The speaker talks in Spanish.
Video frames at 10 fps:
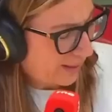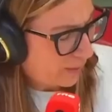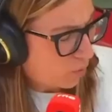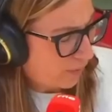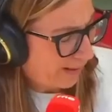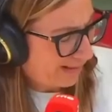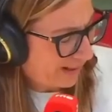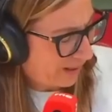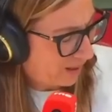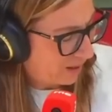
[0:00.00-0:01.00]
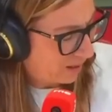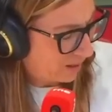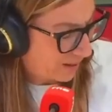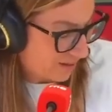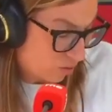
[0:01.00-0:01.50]
Mordaza
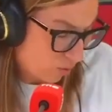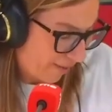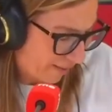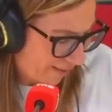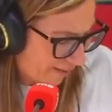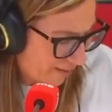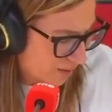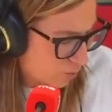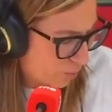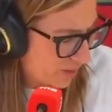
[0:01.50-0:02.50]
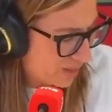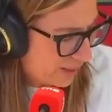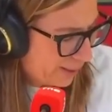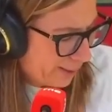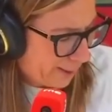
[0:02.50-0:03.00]
eh, casi una década después.
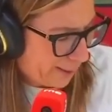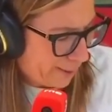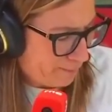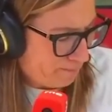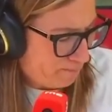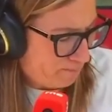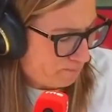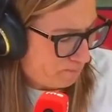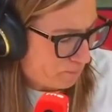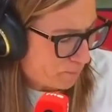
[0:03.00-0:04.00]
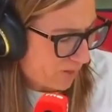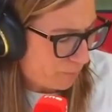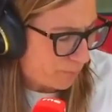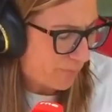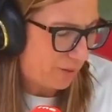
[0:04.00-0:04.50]
Em,
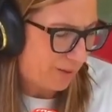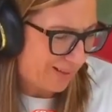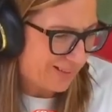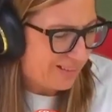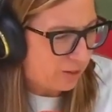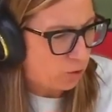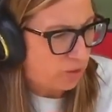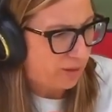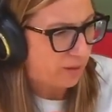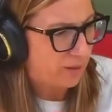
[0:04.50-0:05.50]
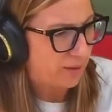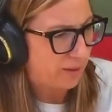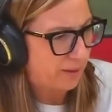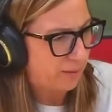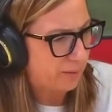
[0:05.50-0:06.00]
es cierto que,
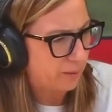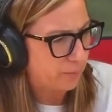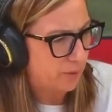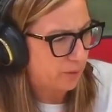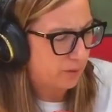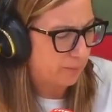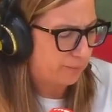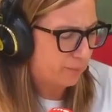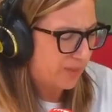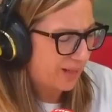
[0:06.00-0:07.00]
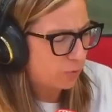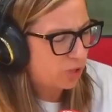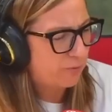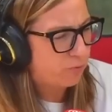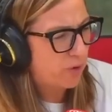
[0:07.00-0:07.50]
eh, digamos
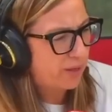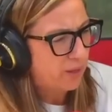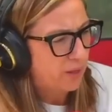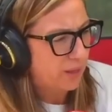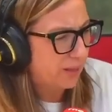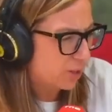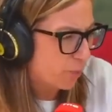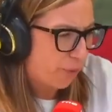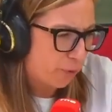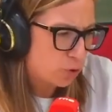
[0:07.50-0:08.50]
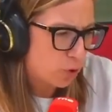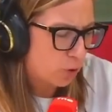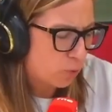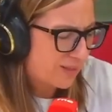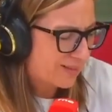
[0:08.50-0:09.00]
que fue, esbozó
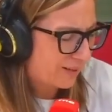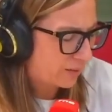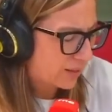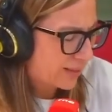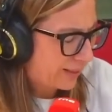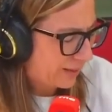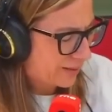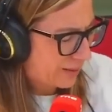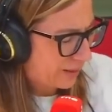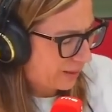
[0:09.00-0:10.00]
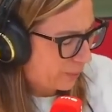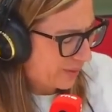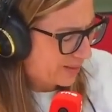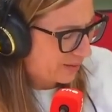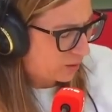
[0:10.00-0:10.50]
solo unas grandes líneas el,
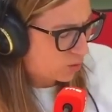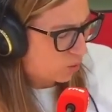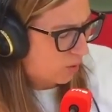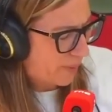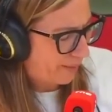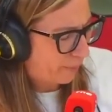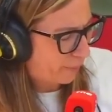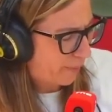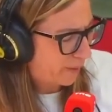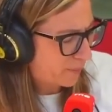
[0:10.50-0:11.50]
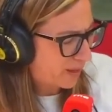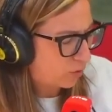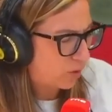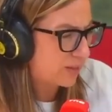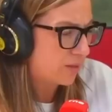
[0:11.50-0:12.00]
presidente en su comparecencia del
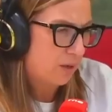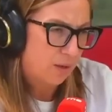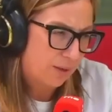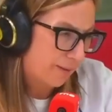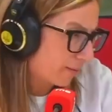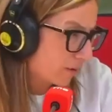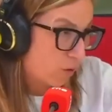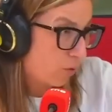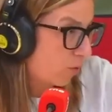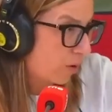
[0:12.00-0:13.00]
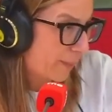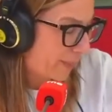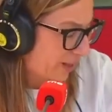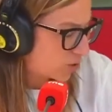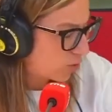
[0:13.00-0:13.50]
miércoles, le dedicó
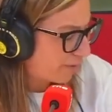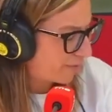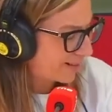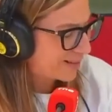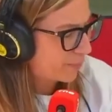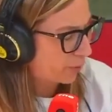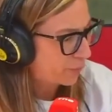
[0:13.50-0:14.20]
apenas una frase, pero